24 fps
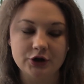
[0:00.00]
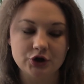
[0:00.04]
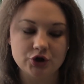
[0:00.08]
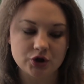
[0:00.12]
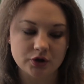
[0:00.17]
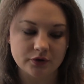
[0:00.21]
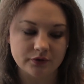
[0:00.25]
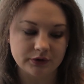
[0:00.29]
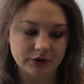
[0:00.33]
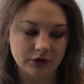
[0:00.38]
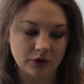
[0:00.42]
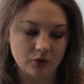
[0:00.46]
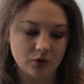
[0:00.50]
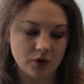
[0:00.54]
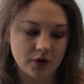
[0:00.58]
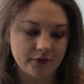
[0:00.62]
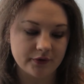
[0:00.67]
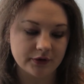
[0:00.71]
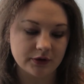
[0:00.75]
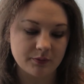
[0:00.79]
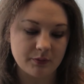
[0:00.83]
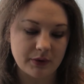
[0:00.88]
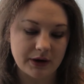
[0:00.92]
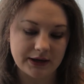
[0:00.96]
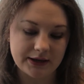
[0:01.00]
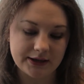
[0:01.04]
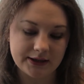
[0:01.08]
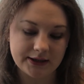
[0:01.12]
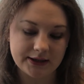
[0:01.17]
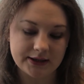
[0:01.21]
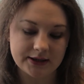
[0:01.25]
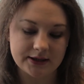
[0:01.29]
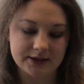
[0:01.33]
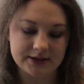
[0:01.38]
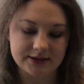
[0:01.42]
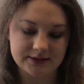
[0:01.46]
еще вот такой вот
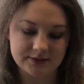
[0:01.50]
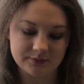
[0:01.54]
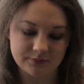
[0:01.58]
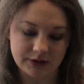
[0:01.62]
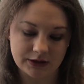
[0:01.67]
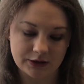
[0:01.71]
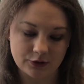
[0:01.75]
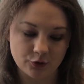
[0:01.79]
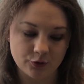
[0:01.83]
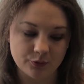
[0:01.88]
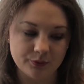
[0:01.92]
маленький размер.